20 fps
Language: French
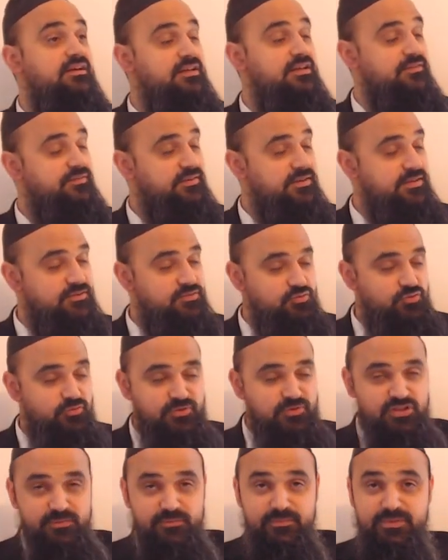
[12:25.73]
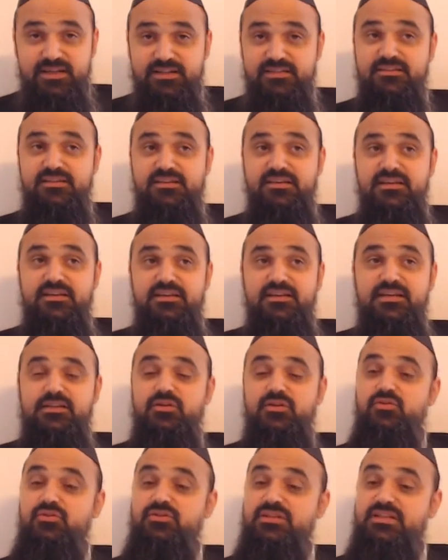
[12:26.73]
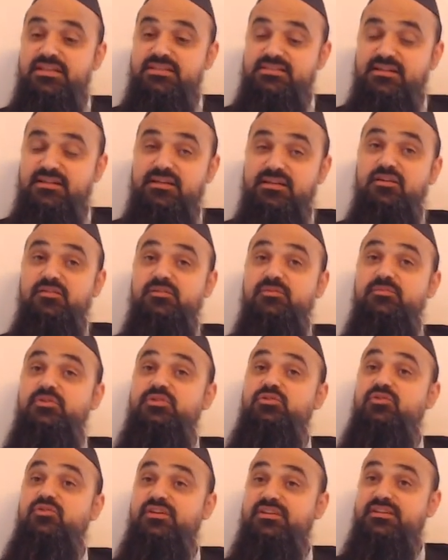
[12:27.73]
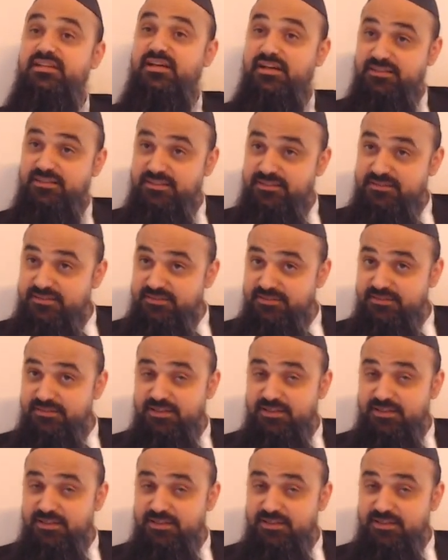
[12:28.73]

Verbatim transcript: il a fait un Issour Beshabbat, il doit donner la zedaka, normalement il doit faire ta'anit.